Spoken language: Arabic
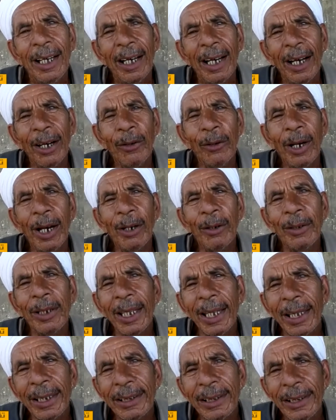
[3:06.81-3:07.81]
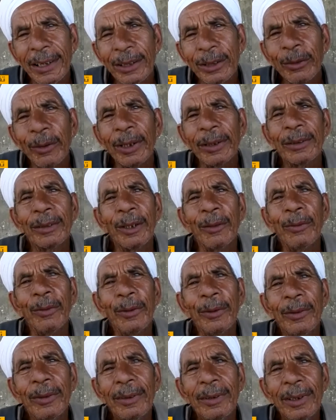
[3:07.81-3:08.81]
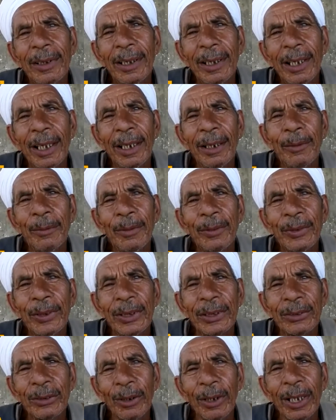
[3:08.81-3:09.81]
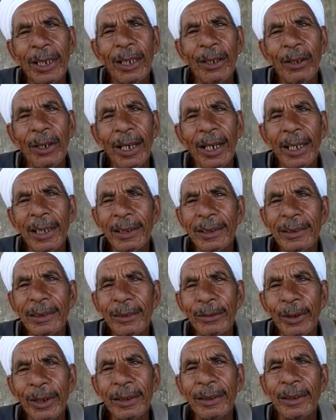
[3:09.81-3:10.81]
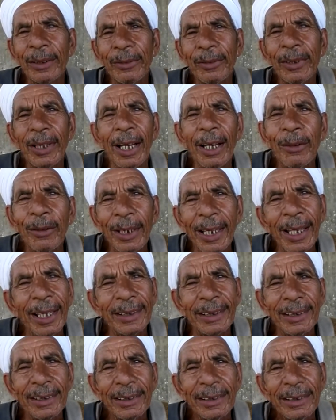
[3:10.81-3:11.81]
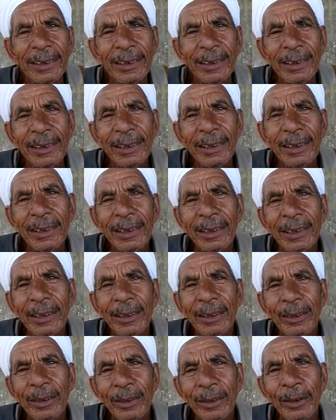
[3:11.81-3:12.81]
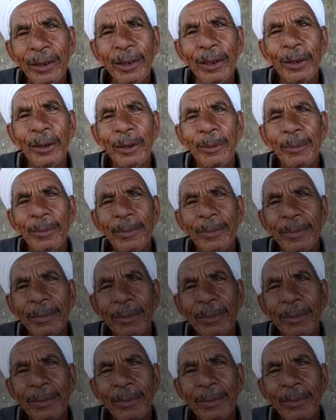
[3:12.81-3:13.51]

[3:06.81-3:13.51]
او اولادي يتوظفوا انا ما فيش ولا واحد توظف اولادي كلهم